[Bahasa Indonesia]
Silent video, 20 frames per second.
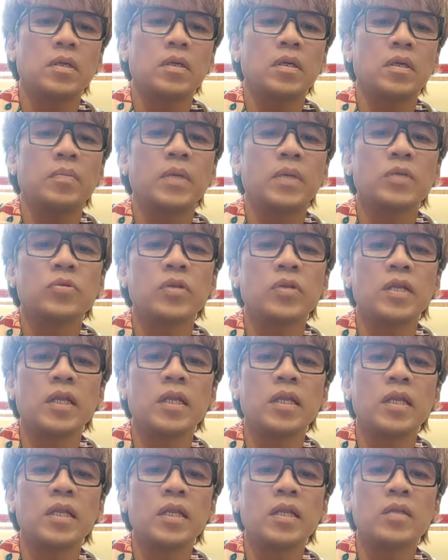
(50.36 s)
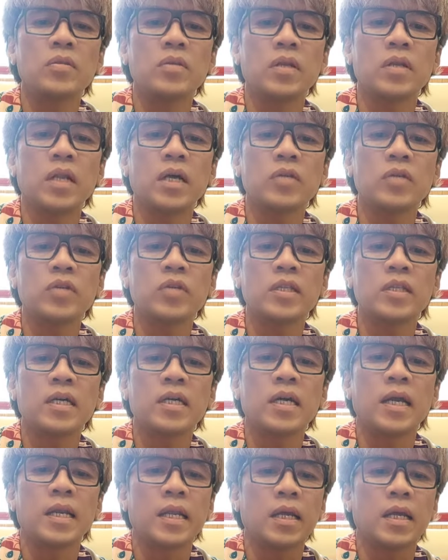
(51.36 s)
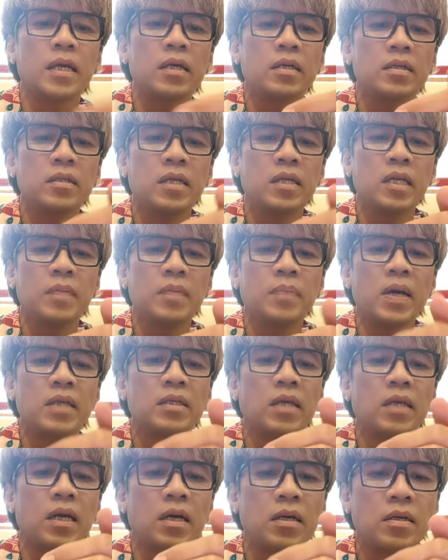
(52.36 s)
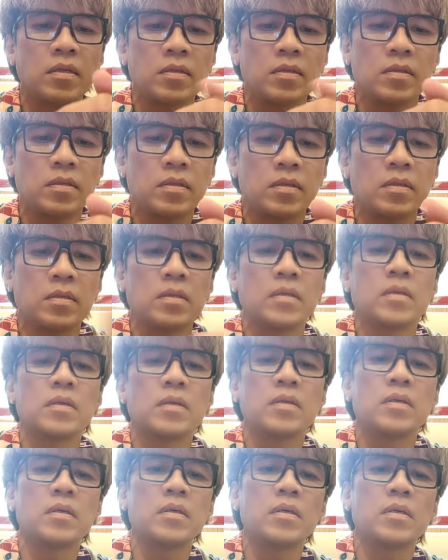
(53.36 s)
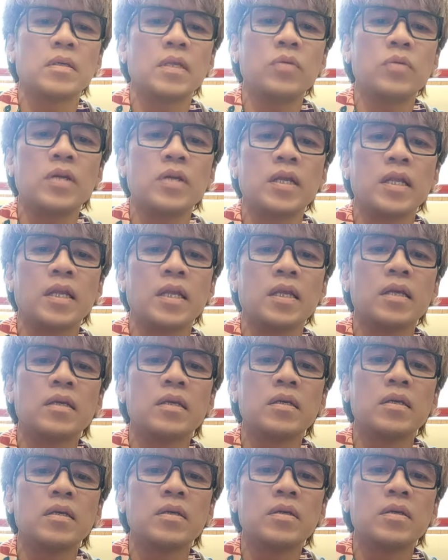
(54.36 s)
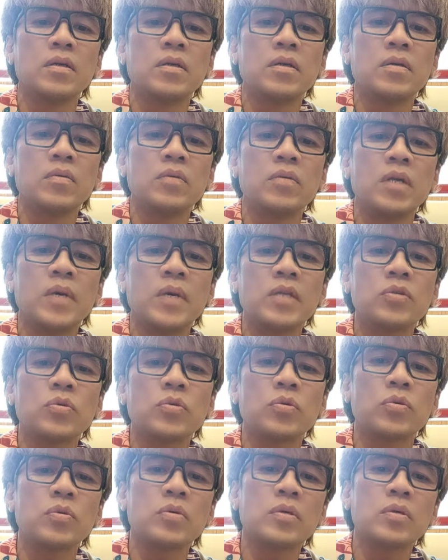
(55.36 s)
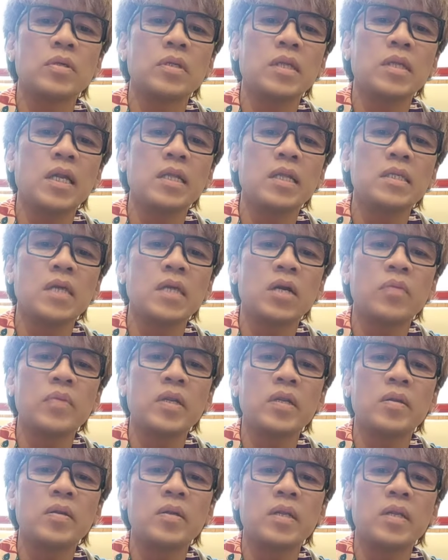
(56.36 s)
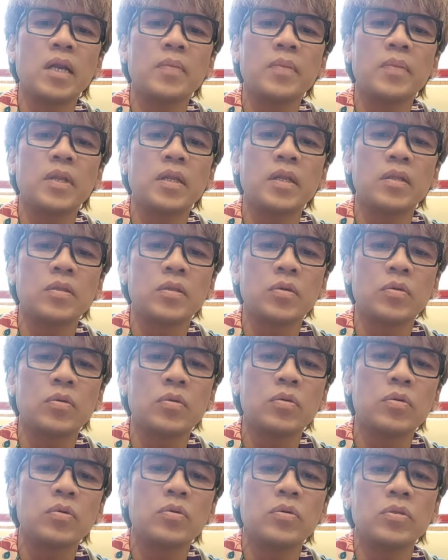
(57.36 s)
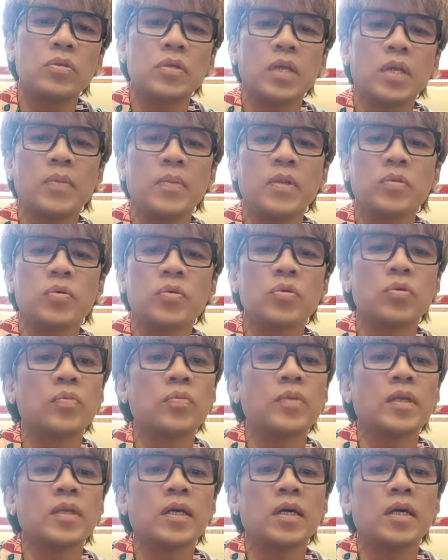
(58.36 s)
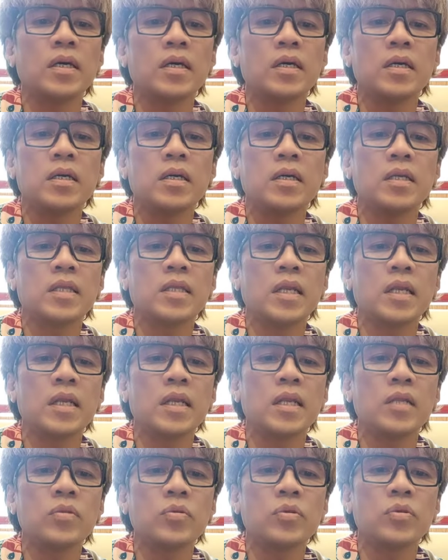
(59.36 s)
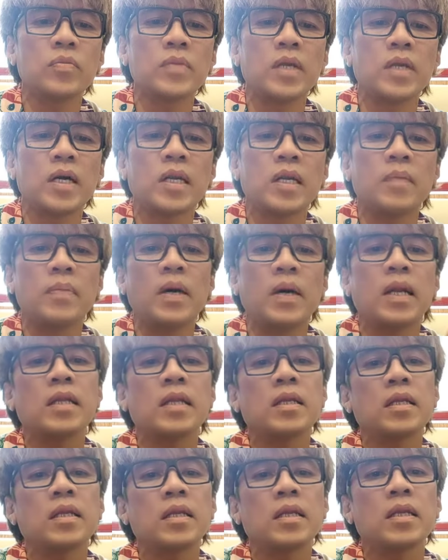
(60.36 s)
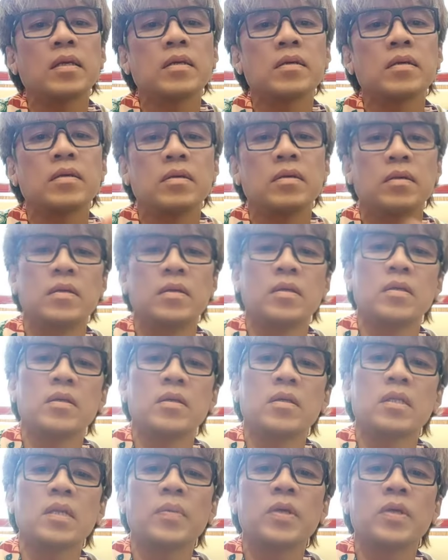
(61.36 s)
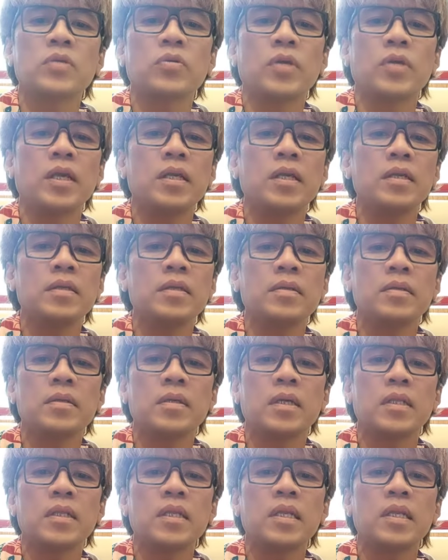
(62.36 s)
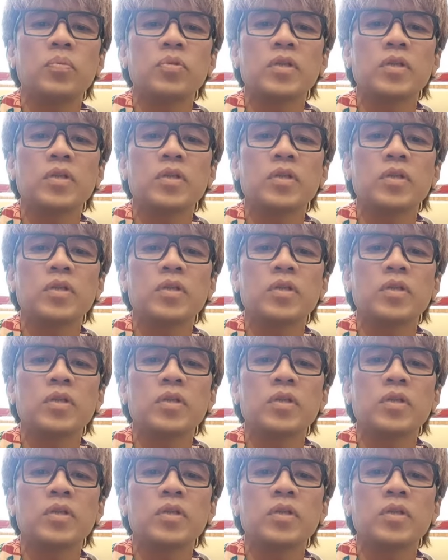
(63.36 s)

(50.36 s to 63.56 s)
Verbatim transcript: masukin gini langsung ditekan ya jangan dipaksa ini udah nih udah masuk ini ada jarum di dalam ini terus ambil tutupnya kita lihat nih tutupnya yang ada paretnya nih kita masukin nanti dia putar